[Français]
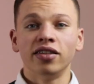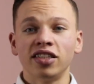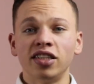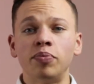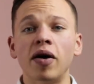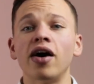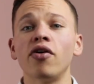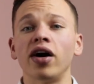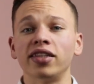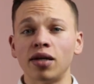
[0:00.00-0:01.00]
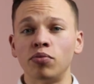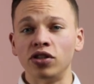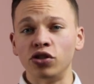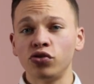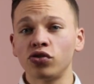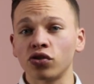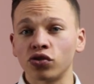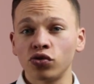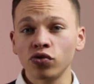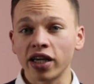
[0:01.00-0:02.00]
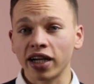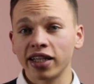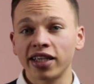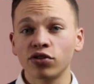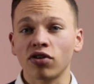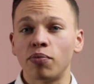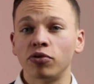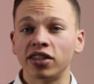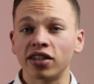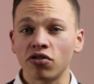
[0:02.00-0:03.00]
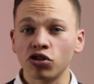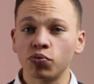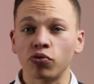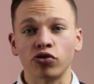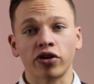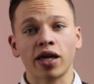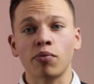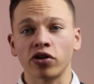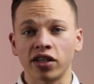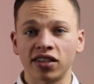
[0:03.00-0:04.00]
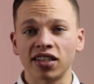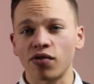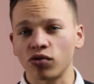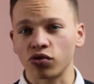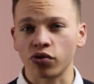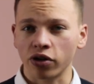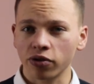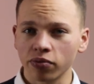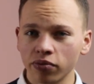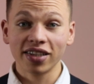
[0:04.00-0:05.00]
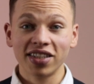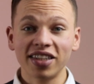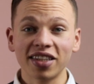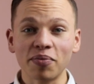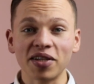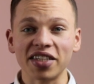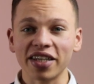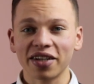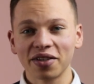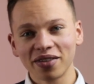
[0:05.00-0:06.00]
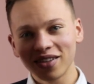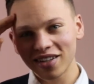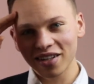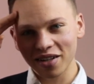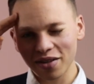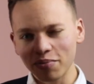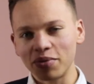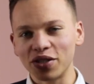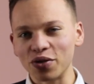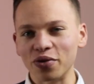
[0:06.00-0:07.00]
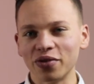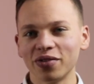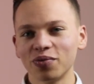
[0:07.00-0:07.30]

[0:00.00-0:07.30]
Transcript: N'hésite pas alors à t'abonner juste en dessous et à cliquer sur la petite cloche pour ne rien manquer de ces aventures. C'était un plaisir. Bisous.